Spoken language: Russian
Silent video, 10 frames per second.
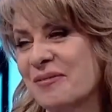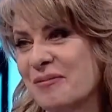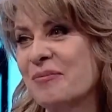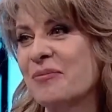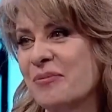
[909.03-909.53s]

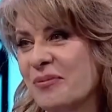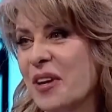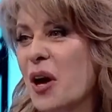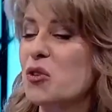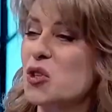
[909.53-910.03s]
Так вот,
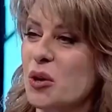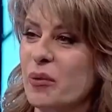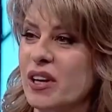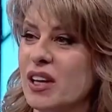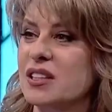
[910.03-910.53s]
ну, Я
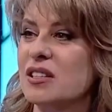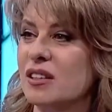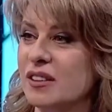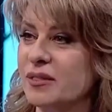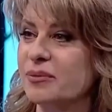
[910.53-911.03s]
она...
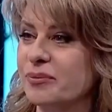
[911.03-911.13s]
Вы знаете,